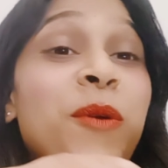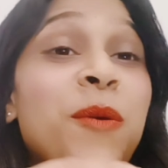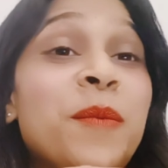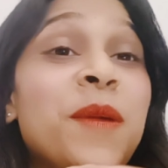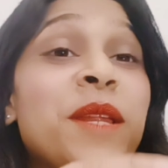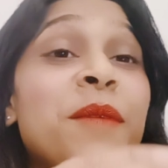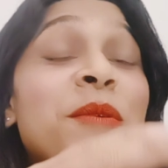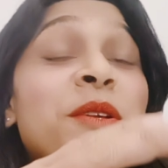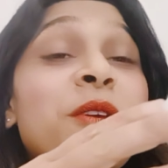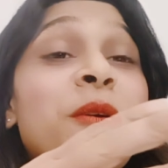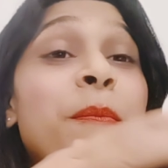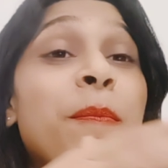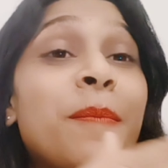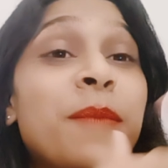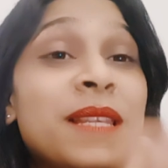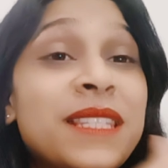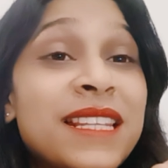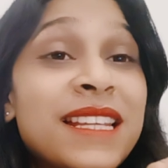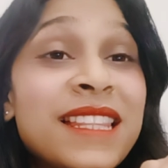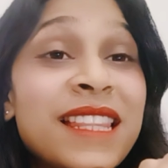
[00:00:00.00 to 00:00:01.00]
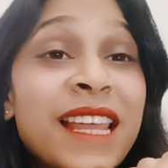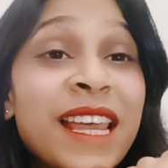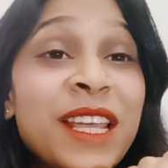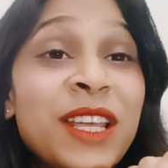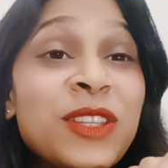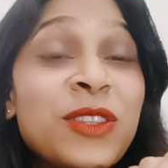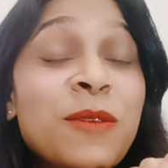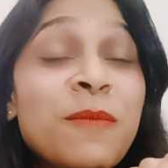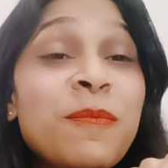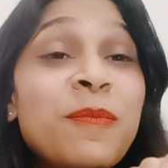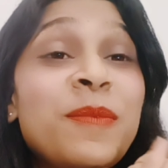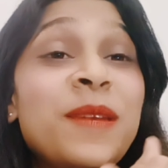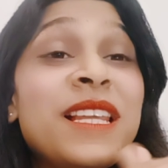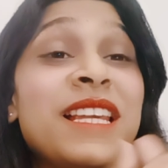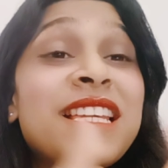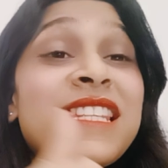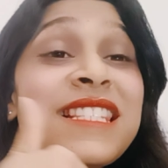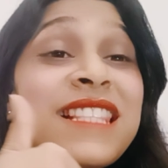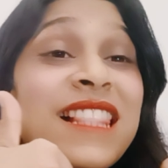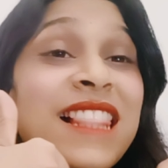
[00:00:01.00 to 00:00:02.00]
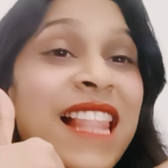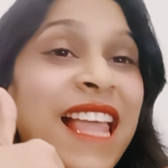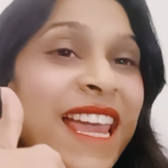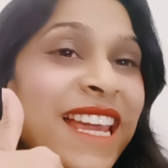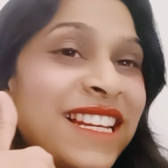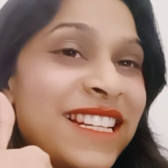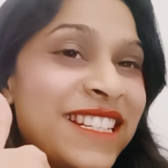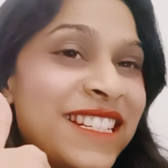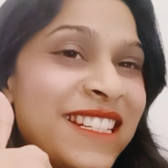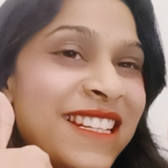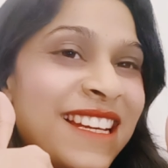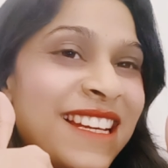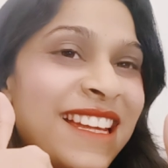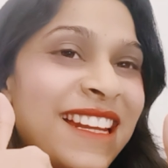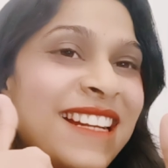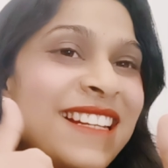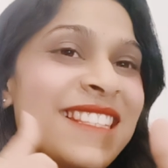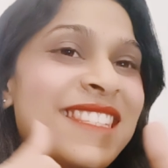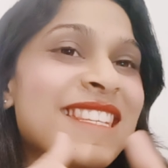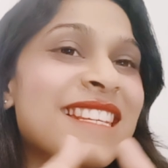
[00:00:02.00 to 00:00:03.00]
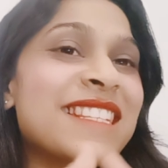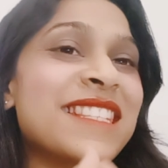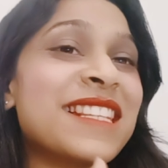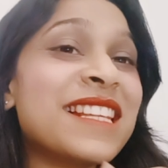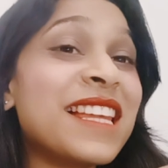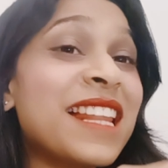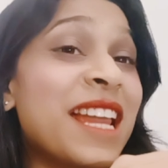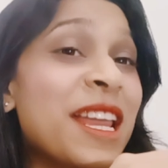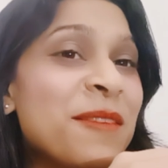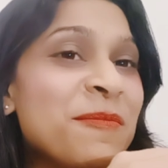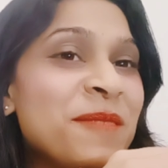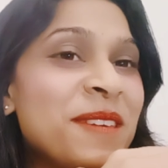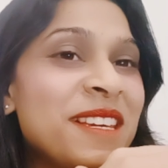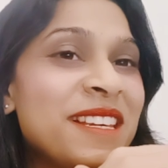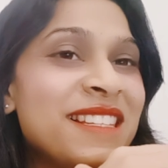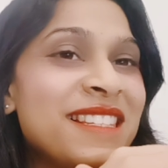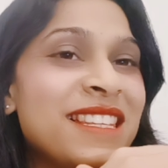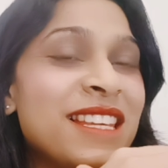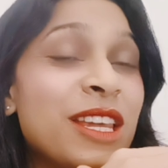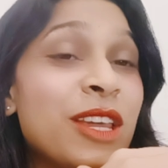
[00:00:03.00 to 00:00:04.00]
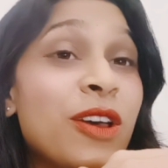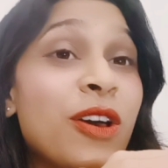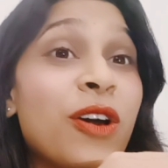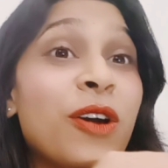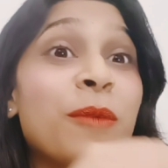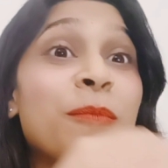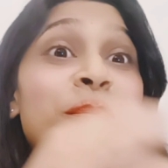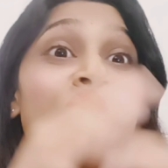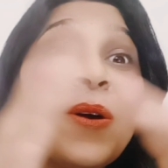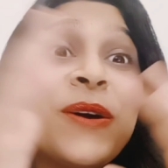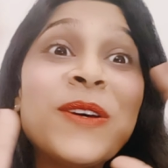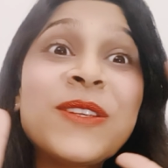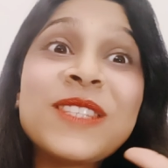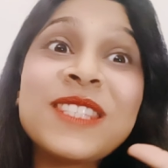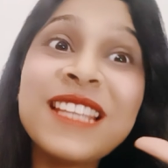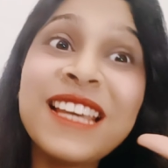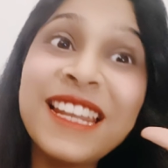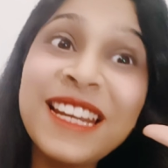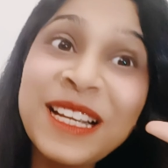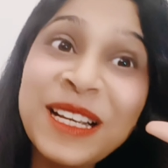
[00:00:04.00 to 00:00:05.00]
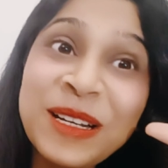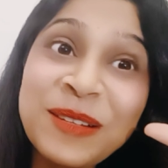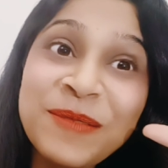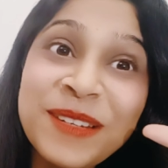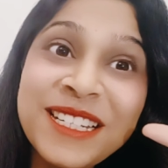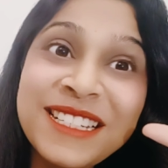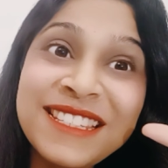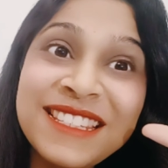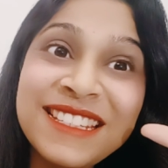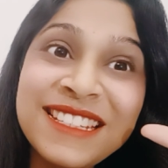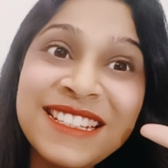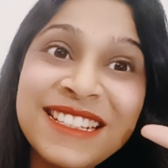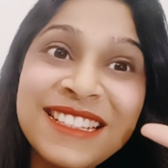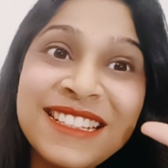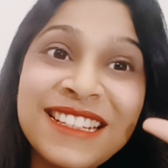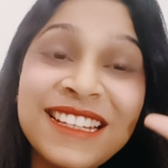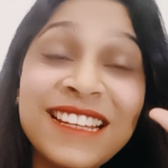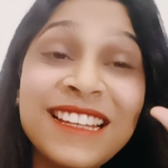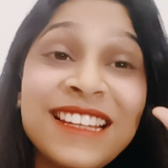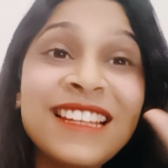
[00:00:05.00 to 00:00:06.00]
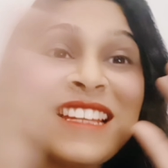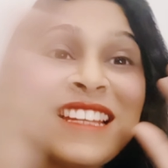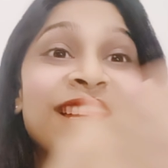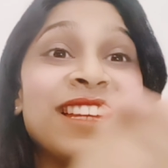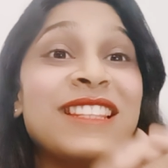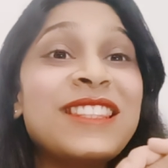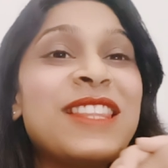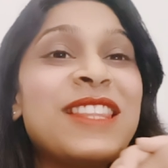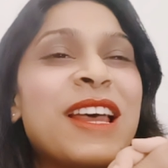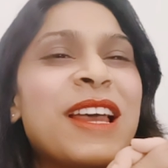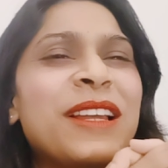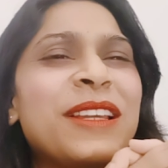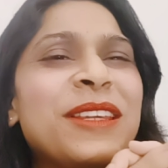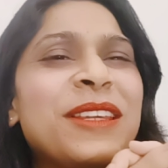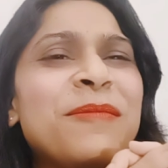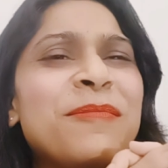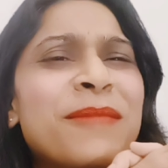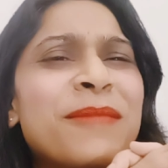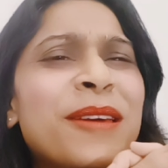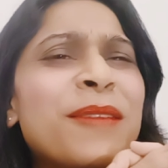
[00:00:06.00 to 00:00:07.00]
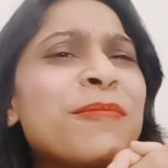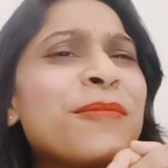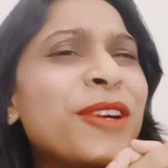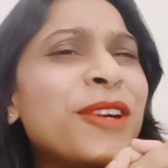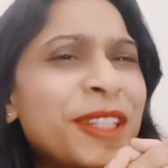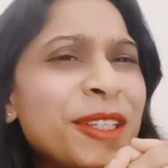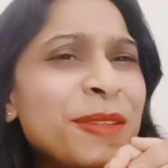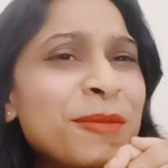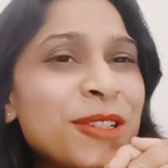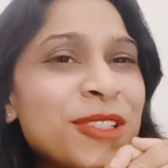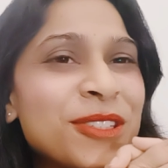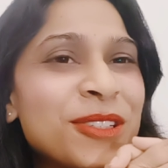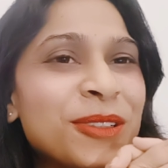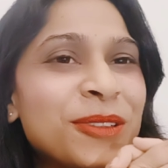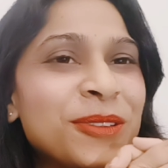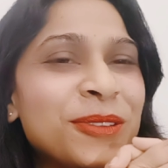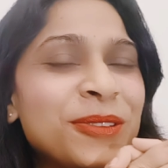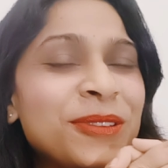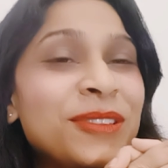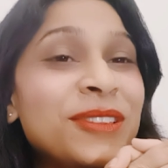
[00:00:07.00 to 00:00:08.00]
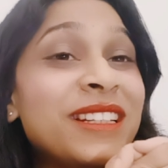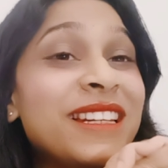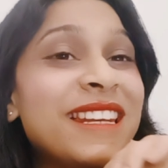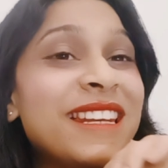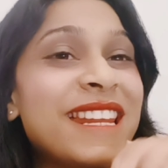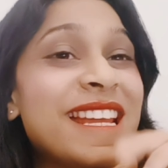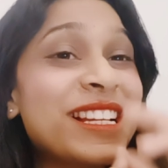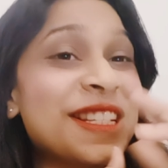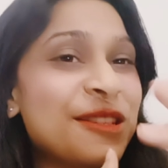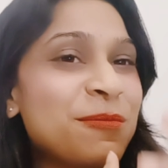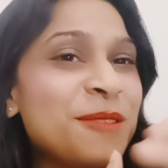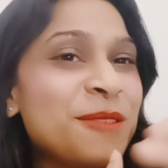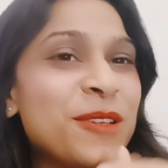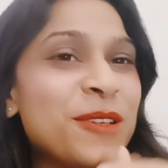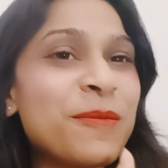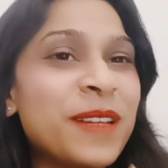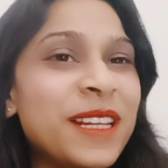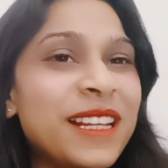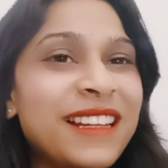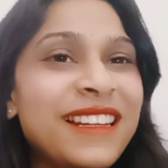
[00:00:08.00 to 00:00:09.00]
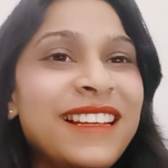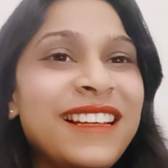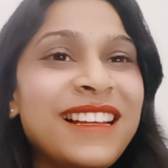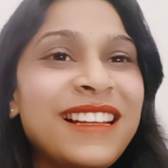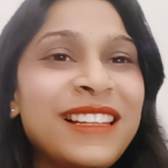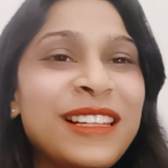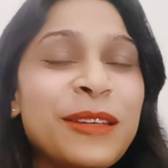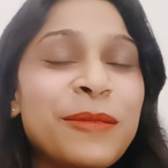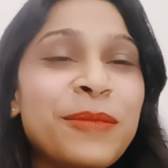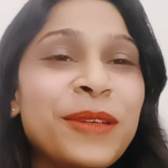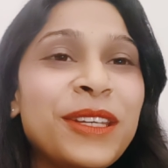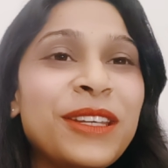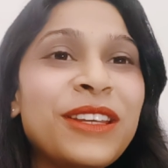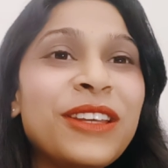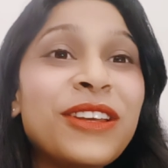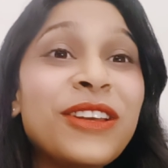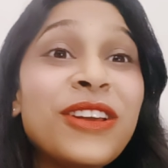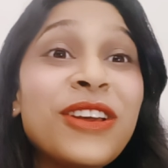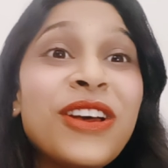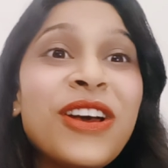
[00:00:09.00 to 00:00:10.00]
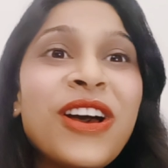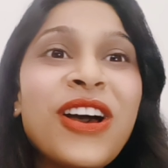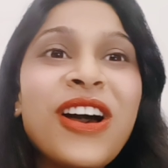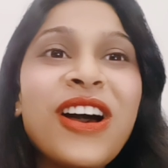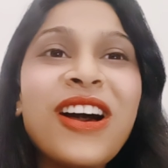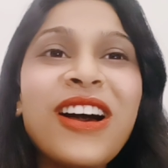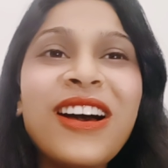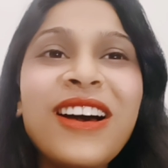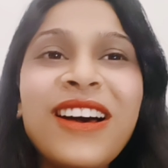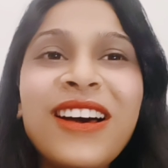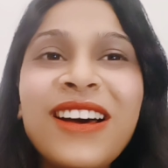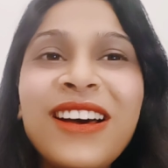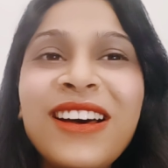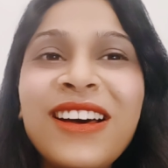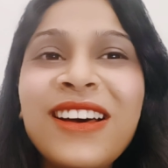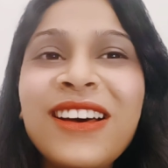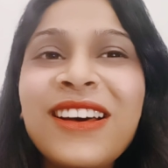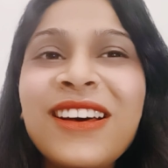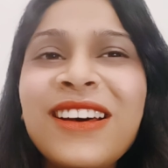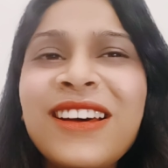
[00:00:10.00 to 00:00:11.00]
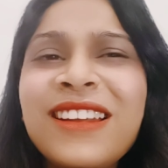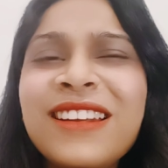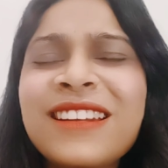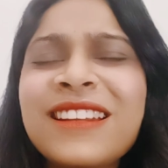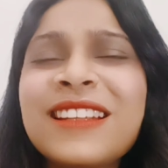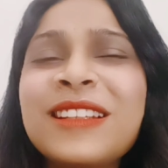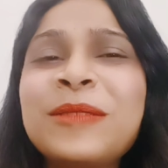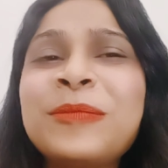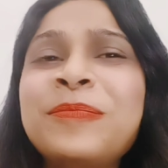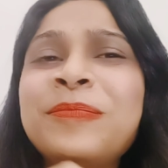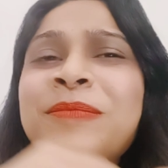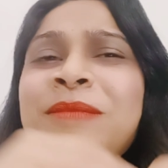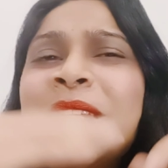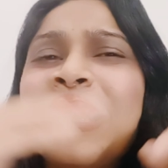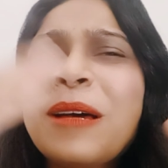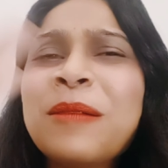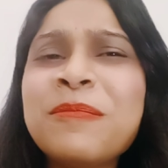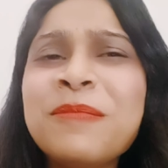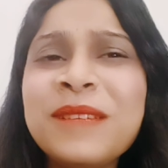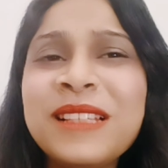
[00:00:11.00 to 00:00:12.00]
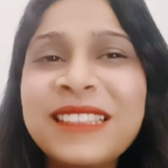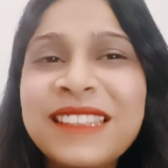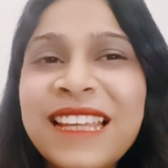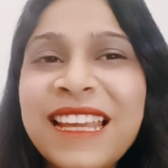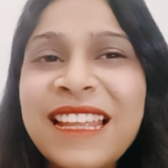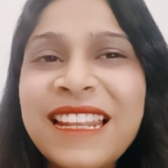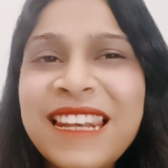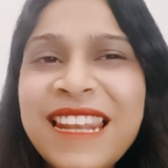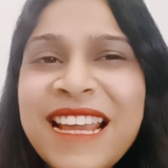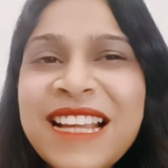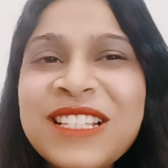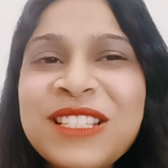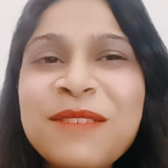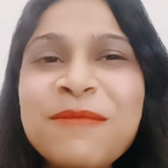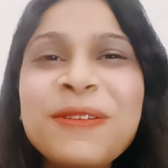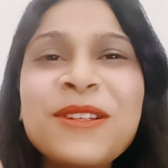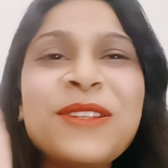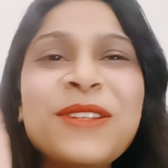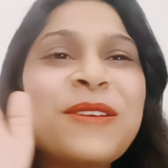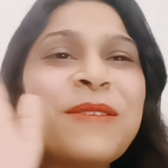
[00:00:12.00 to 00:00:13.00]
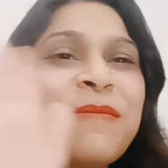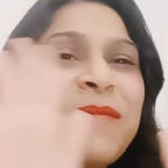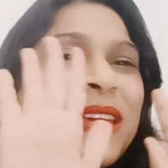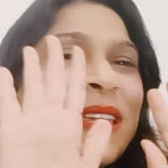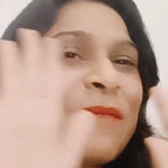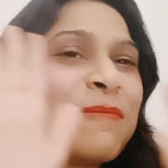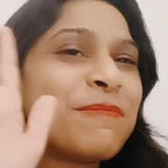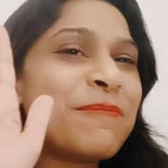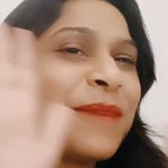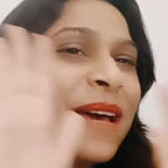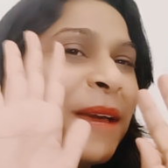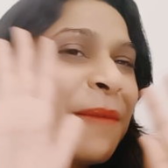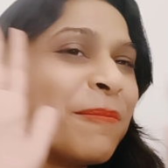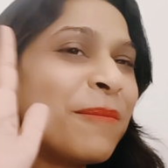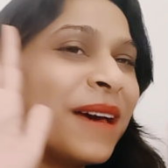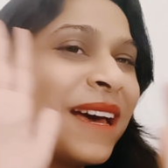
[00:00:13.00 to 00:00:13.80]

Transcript: आपको मेरी वीडियो पसंद आई है तो प्लीज़ लाइक शेयर एंड सब्सक्राइब कीजिए और बहुत सारे कमेंट्स कीजिए ताकि मैं मोटिव हो सकूँ नेक्स्ट वीडियो बनाने के लिए भी और अब मिलते हैं नेक्स्ट वीडियो में बाय